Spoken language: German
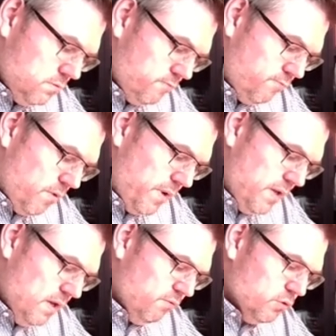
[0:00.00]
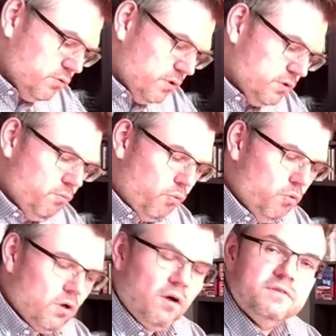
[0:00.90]
Wenn wir irgendwo so ein Symbol
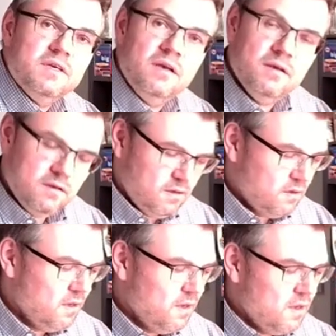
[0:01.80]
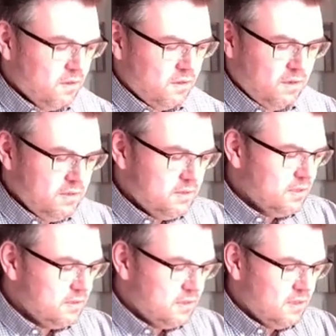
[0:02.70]
drauf sehen, ja, dann ist
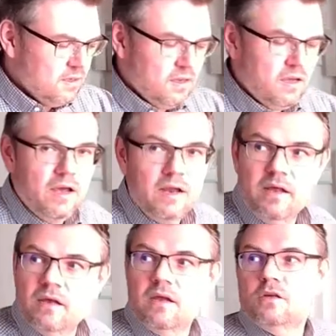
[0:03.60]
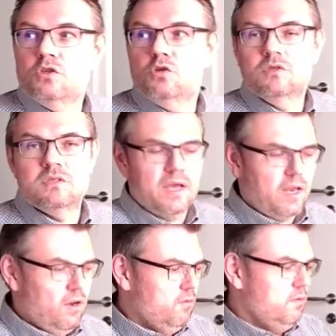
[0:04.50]
es eine, eine
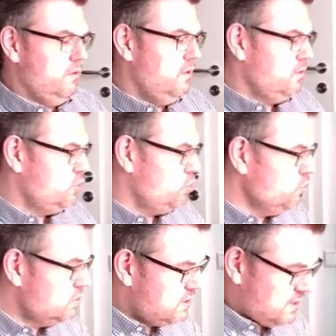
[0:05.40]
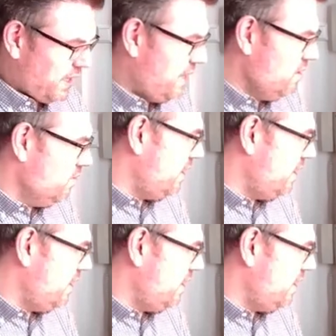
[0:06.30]
Schutztrennung. Ja, Schutztrennung